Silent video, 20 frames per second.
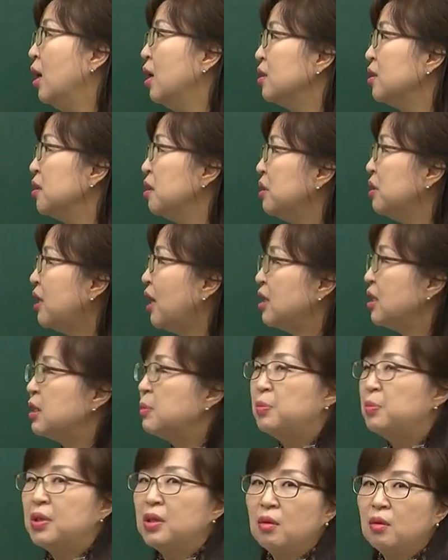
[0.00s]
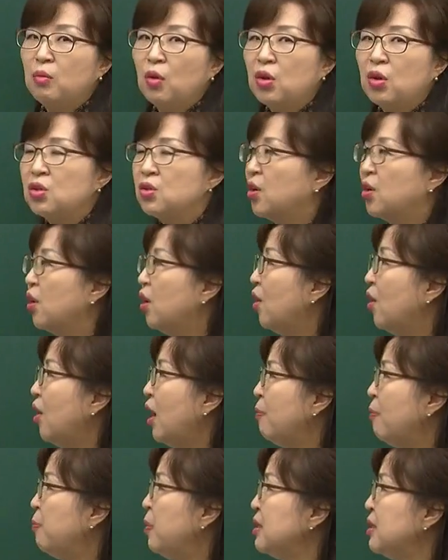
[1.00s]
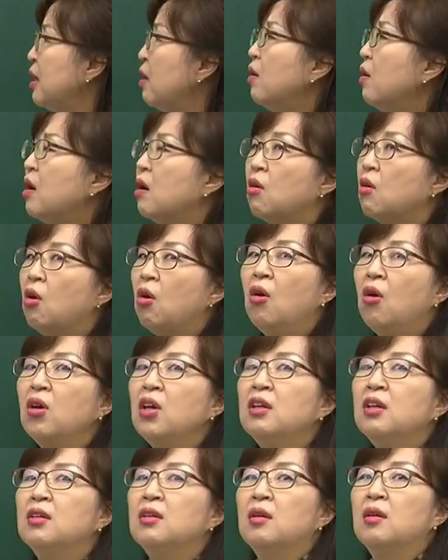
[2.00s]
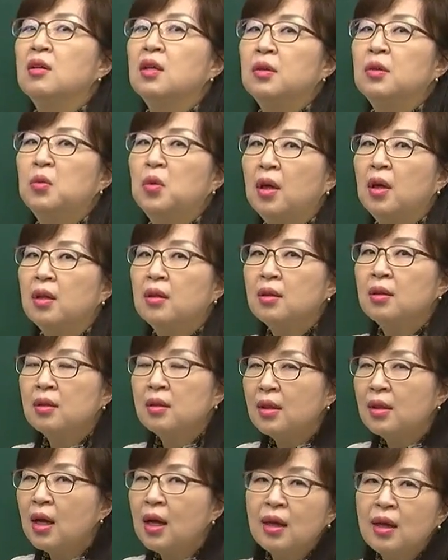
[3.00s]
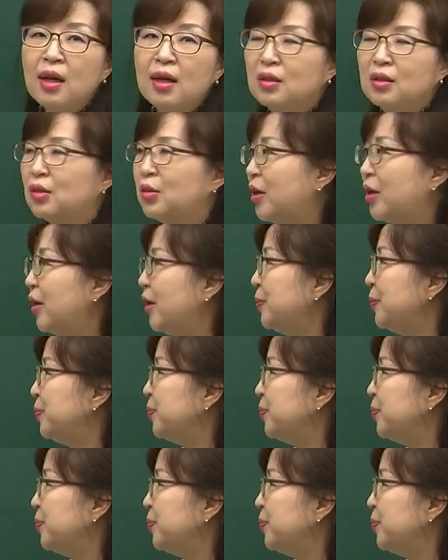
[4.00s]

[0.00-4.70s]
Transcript: 그 다음에 다시피 뭐였어요? 앞의 상황과 거의 그렇게 됐다라는 거예요.